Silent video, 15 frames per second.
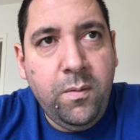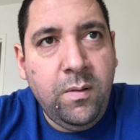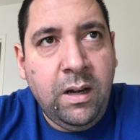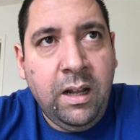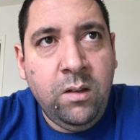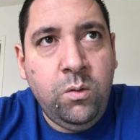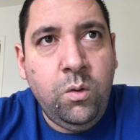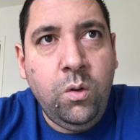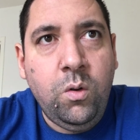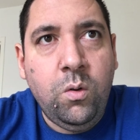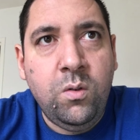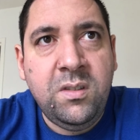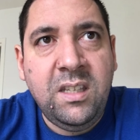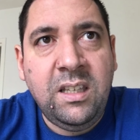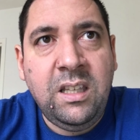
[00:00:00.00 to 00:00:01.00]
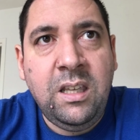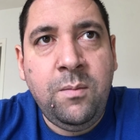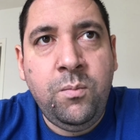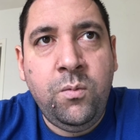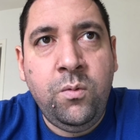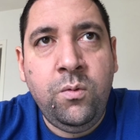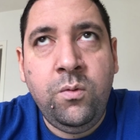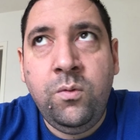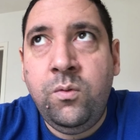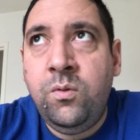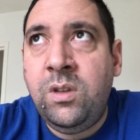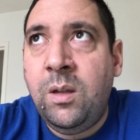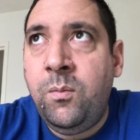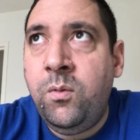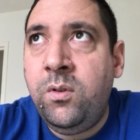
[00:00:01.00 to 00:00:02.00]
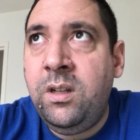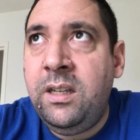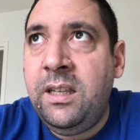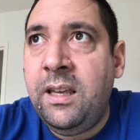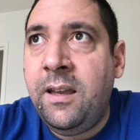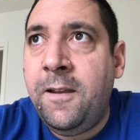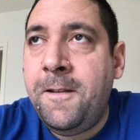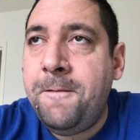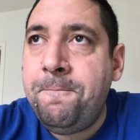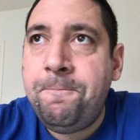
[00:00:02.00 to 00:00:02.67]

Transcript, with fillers: Voilà, deux grosses équipes du tableau de Ligue 1.